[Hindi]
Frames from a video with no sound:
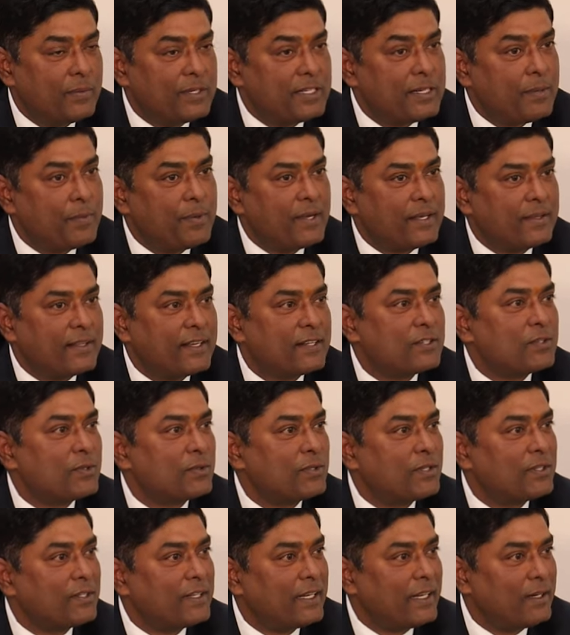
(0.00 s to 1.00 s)
बीजेपी अध्यक्ष
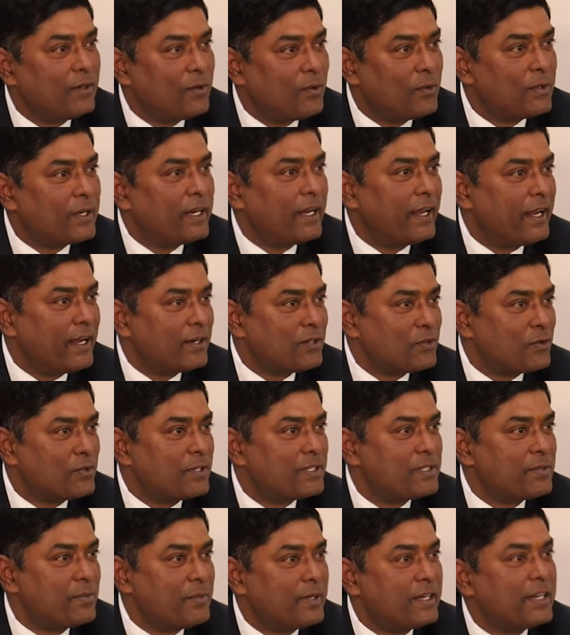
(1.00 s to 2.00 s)
होते थे इन लोगों की एक छोटी
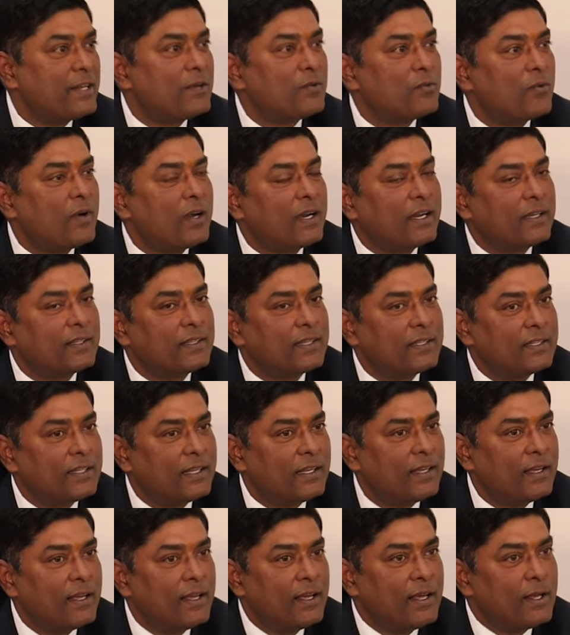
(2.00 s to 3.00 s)
सी मीटिंग हुआ करती थी